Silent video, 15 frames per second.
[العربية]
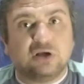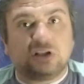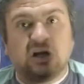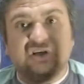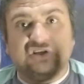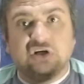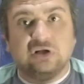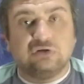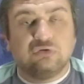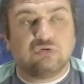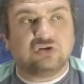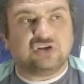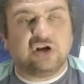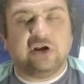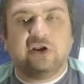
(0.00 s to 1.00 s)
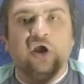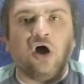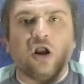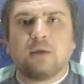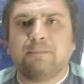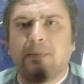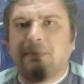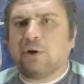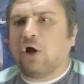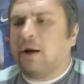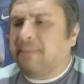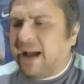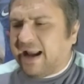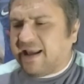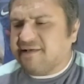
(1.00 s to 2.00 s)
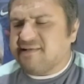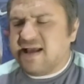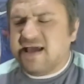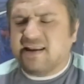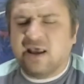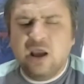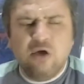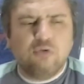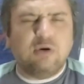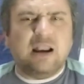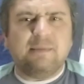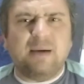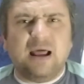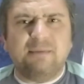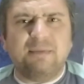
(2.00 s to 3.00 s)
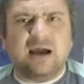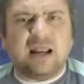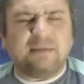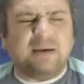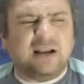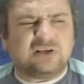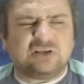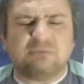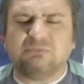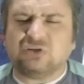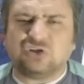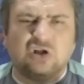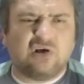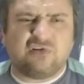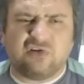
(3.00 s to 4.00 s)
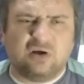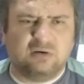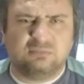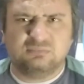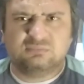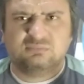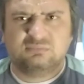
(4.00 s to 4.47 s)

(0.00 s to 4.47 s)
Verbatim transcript: قطر 2022 يا رب ما نقع مع الجزائر ولا مع المغرب علشان مش ناقصه